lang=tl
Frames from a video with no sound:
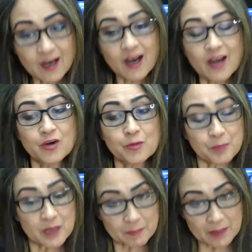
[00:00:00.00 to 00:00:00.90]
anong
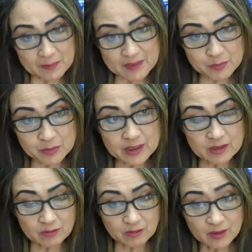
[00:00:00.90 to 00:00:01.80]
pinapalabas mo
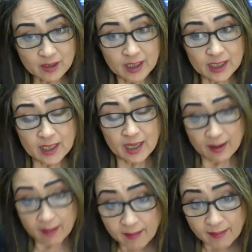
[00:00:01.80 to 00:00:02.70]
dito?
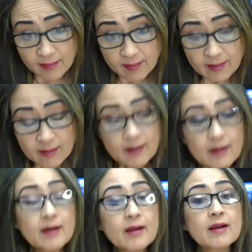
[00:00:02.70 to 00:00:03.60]
Na,
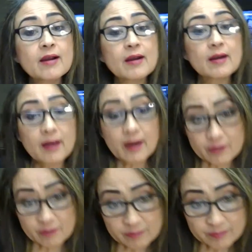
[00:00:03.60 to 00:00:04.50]
ano,